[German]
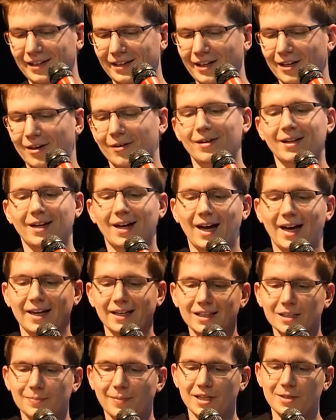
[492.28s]
Genau.
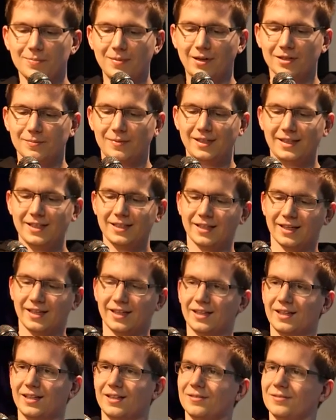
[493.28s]
Anderes Beispiel aus Berlin,
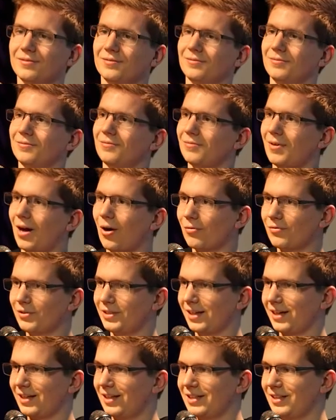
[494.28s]
äh, auch
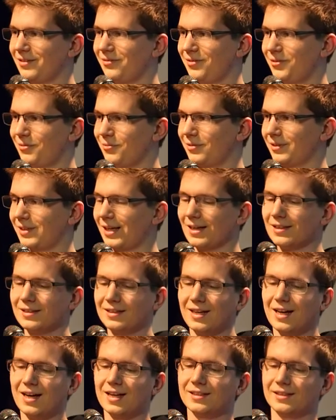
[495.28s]
wieder relativ
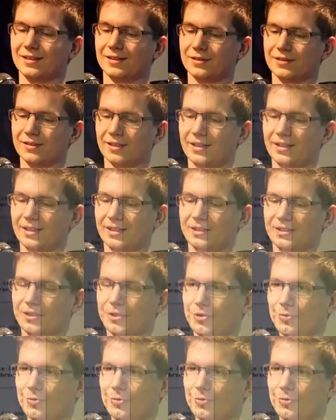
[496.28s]
jugendhacktnah, sind äh, die